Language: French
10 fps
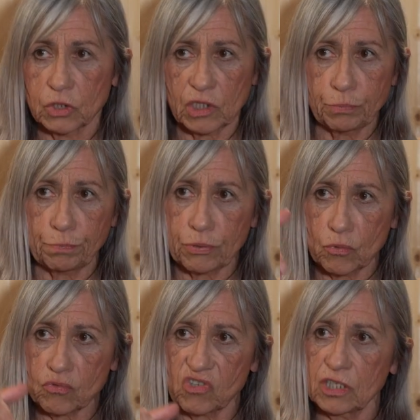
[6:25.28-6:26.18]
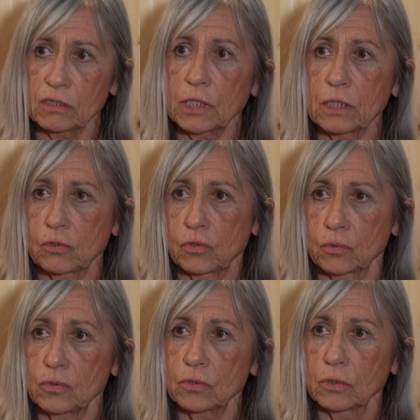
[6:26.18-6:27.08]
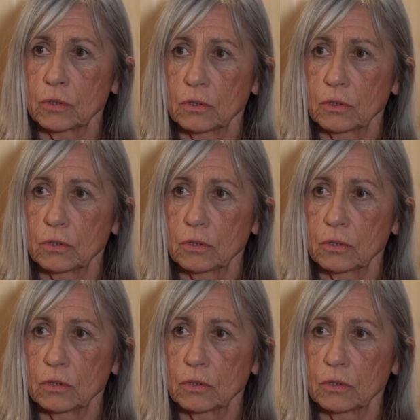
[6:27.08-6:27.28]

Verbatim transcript: J'ai plongé dans quelque chose.